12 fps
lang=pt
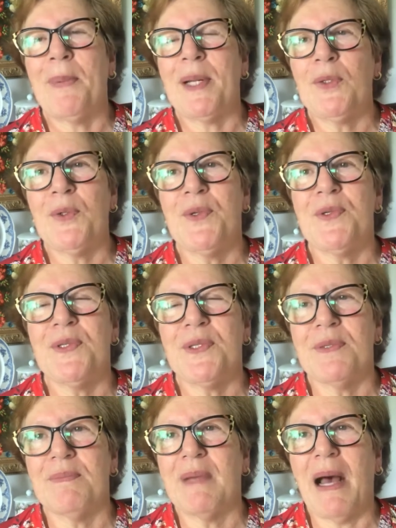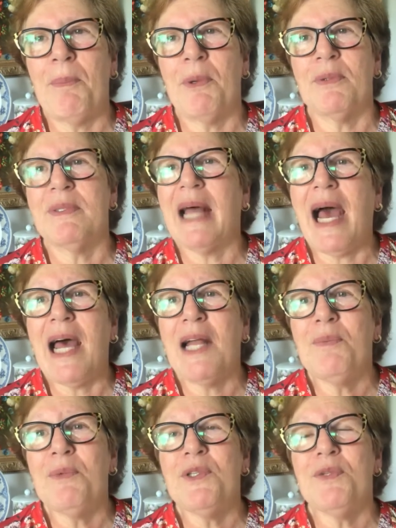para nos
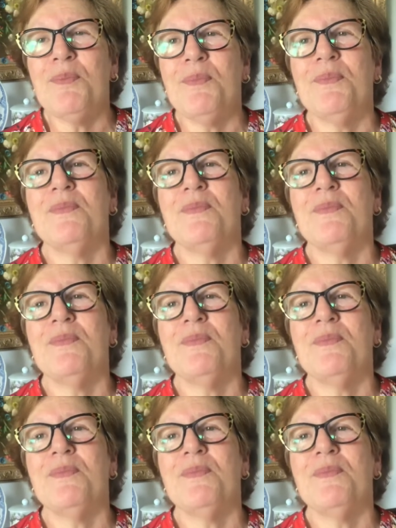aprontarmos.